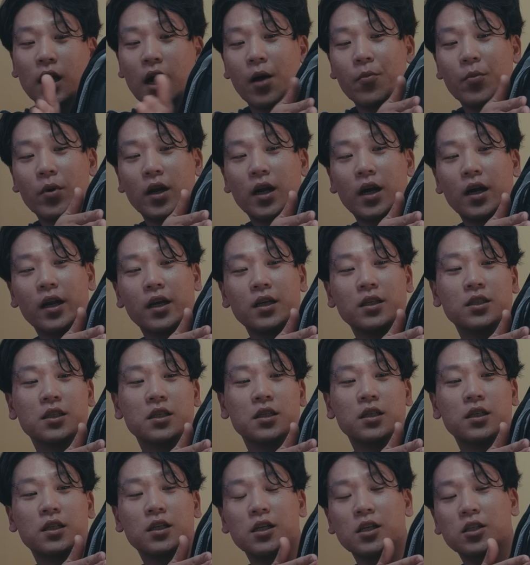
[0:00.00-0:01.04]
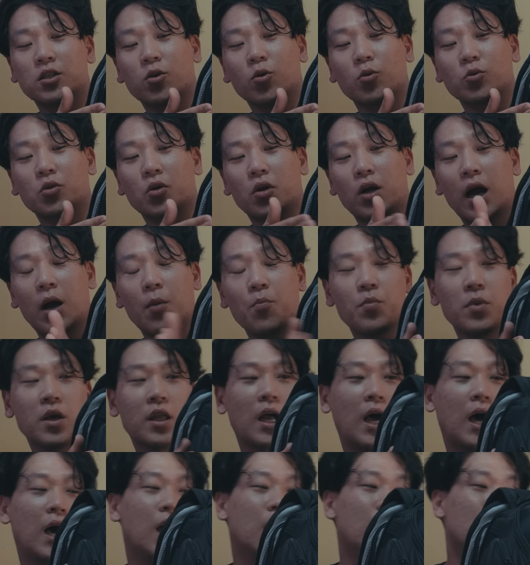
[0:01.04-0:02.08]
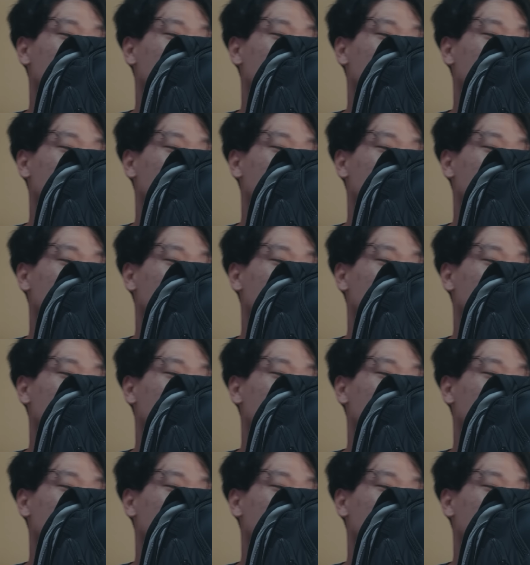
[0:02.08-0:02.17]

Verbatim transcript: 카메라 렌즈를 청소를 합니다.